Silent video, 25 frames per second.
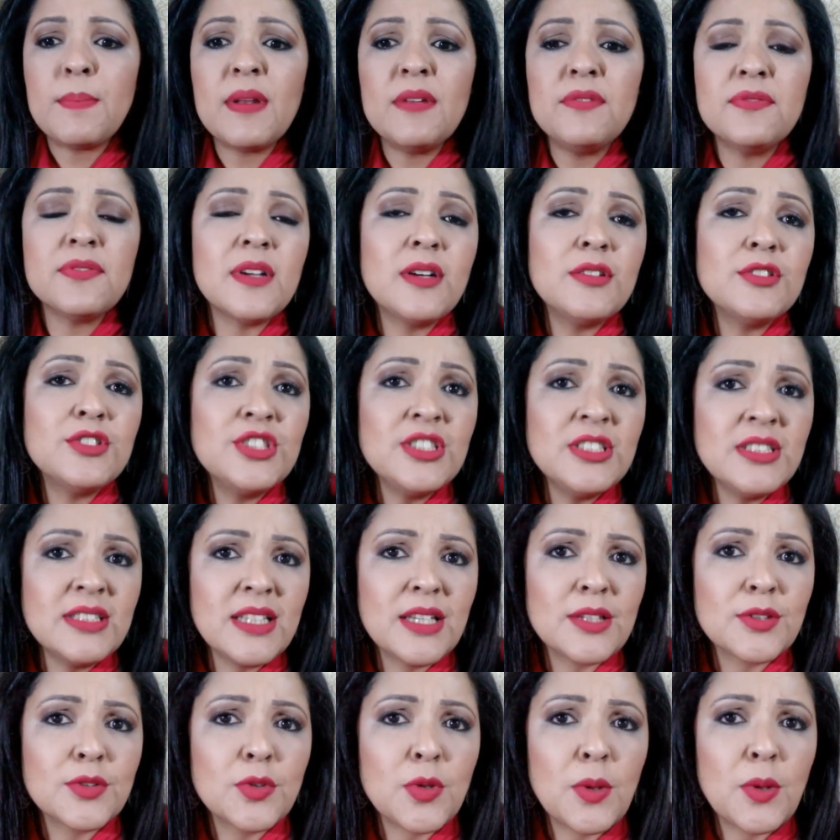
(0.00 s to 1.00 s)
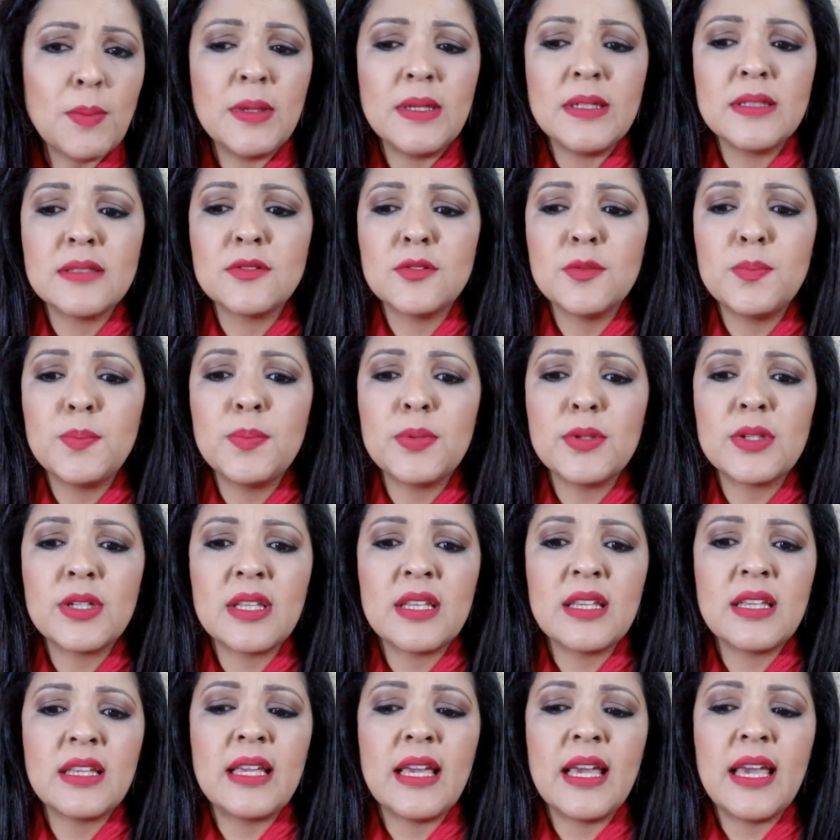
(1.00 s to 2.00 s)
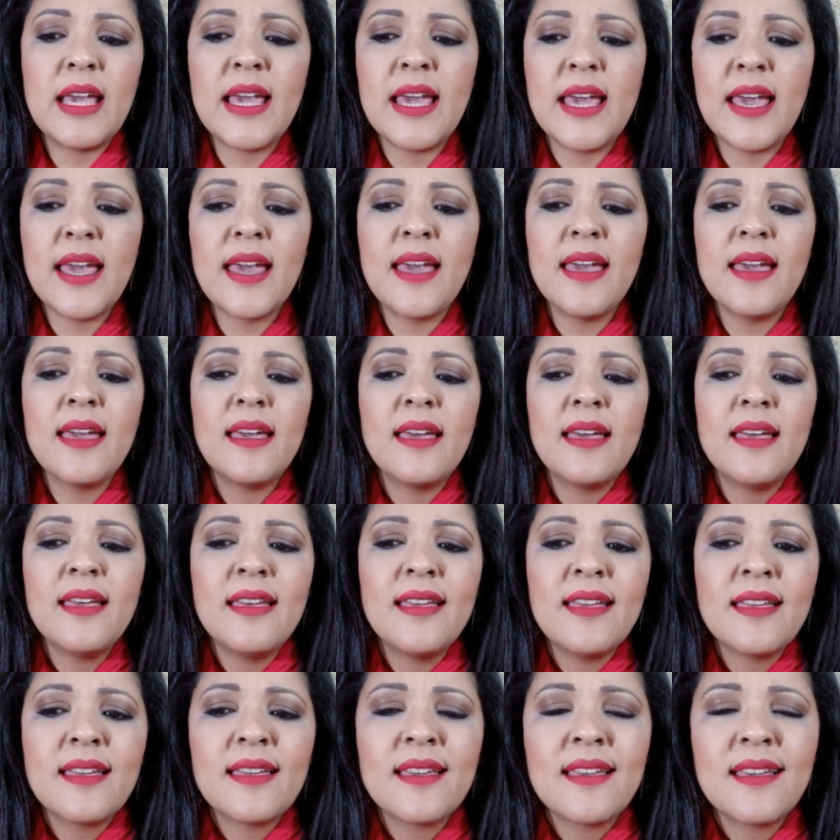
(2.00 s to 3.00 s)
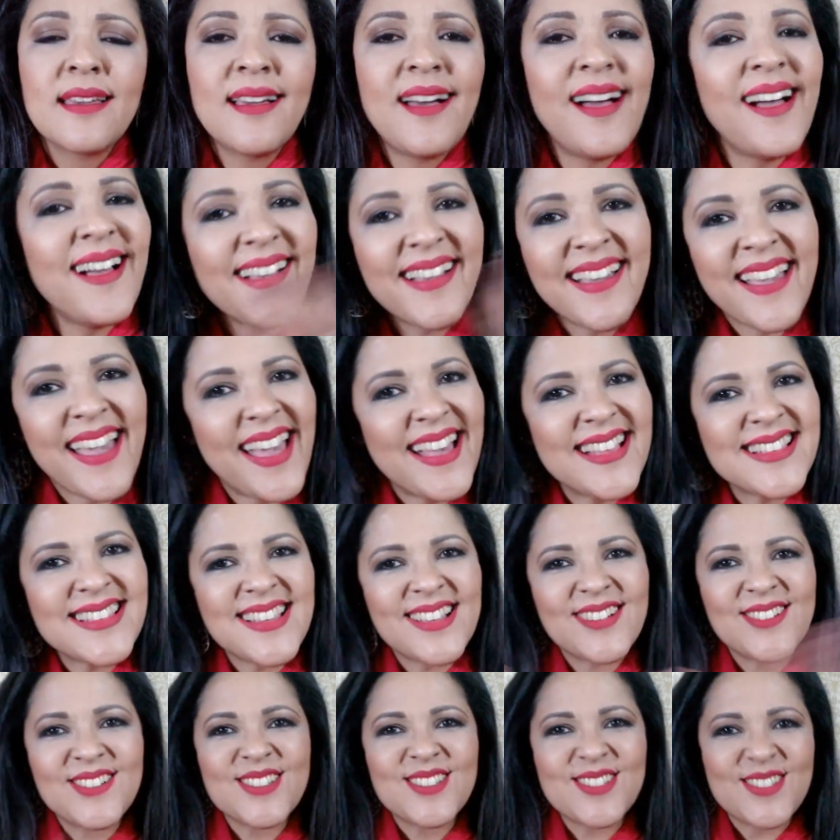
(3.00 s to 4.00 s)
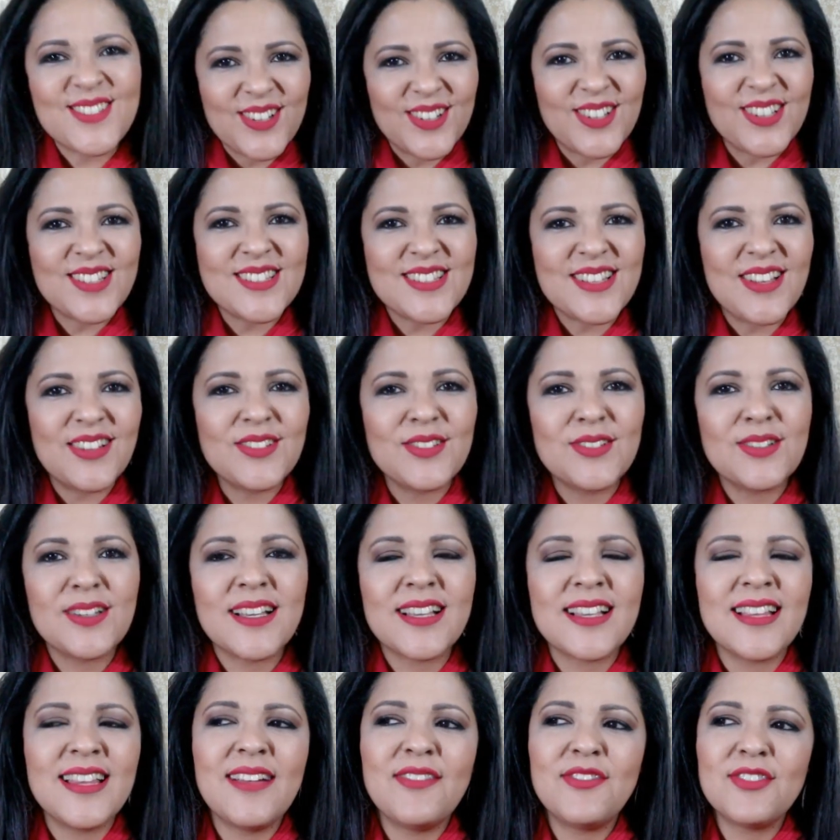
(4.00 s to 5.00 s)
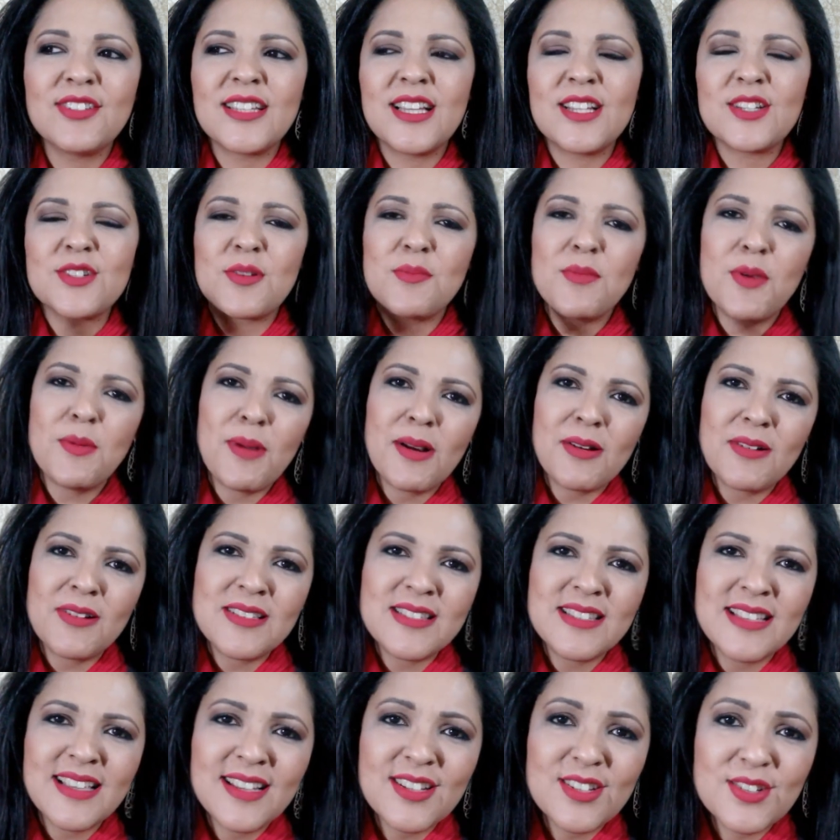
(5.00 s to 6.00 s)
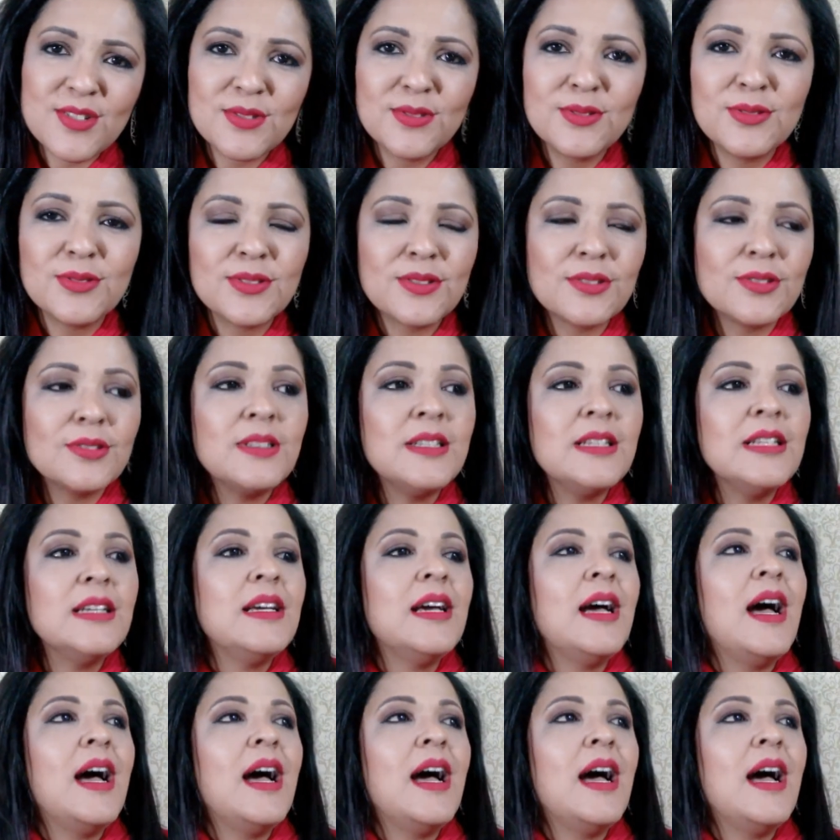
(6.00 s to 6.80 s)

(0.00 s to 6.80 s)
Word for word: para ficar o dia inteiro tomando, porque aquece, é gostoso, né? Dura que dá vontade de comer uma coisinha junto.